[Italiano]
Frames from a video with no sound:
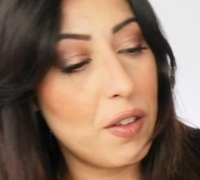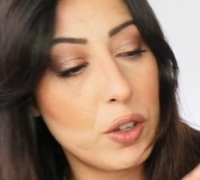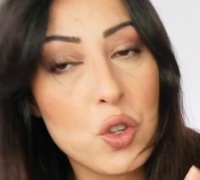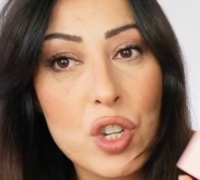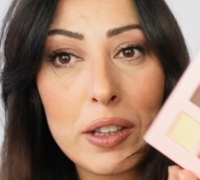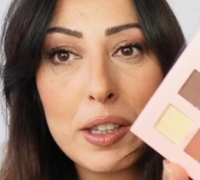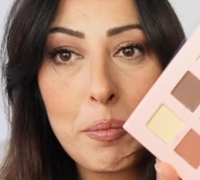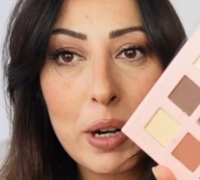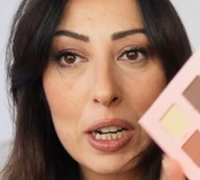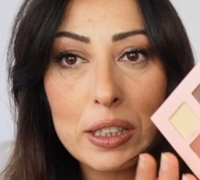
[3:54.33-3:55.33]
vedo già dei
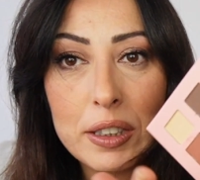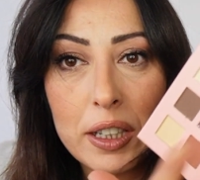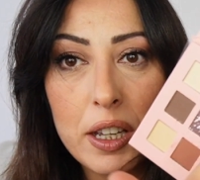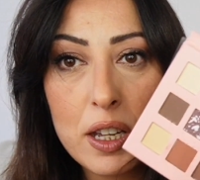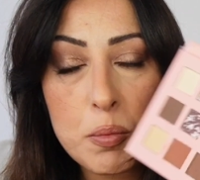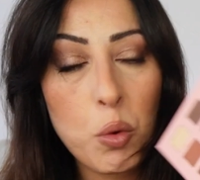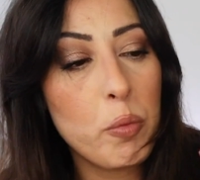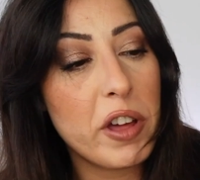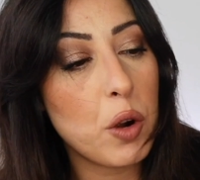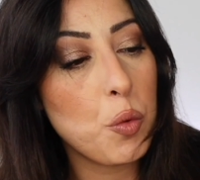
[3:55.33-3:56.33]
brillantini che
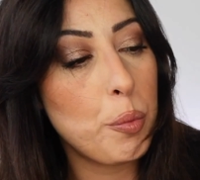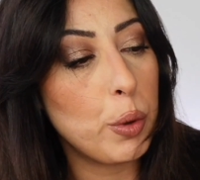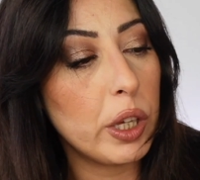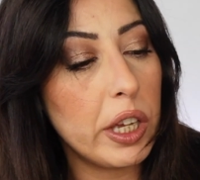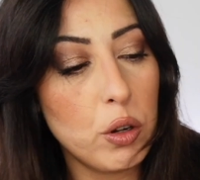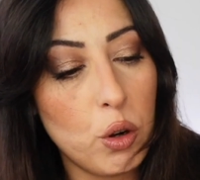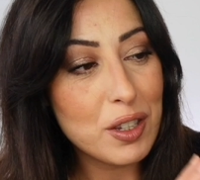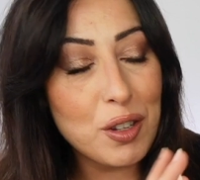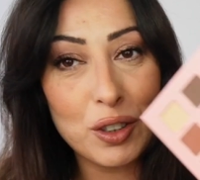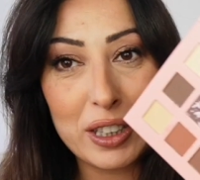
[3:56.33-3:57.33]
spolverano un pochino
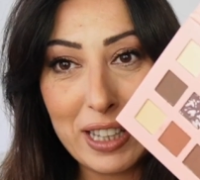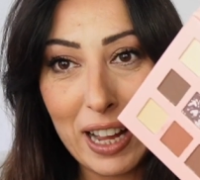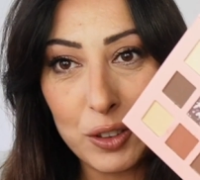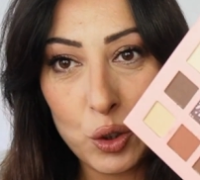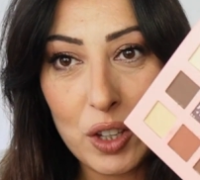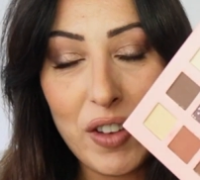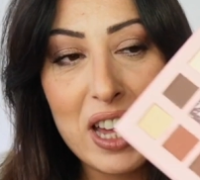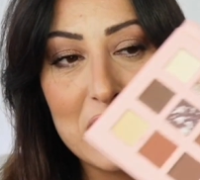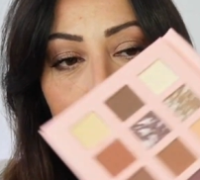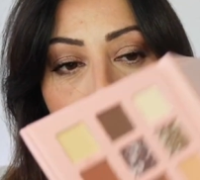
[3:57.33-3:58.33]
sono tanto diversi
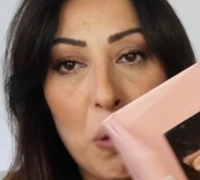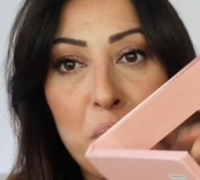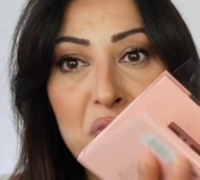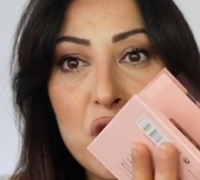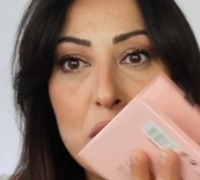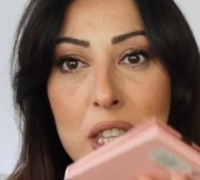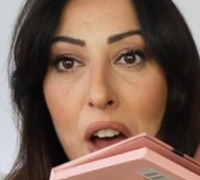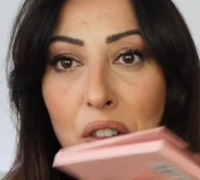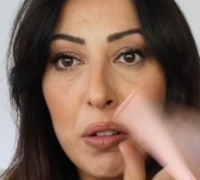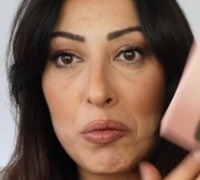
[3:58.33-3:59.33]
diverse però ci
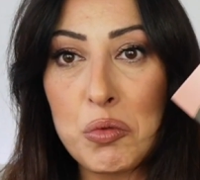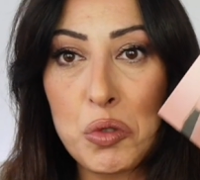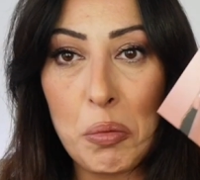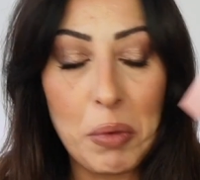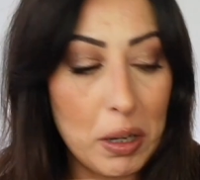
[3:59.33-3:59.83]
stava insomma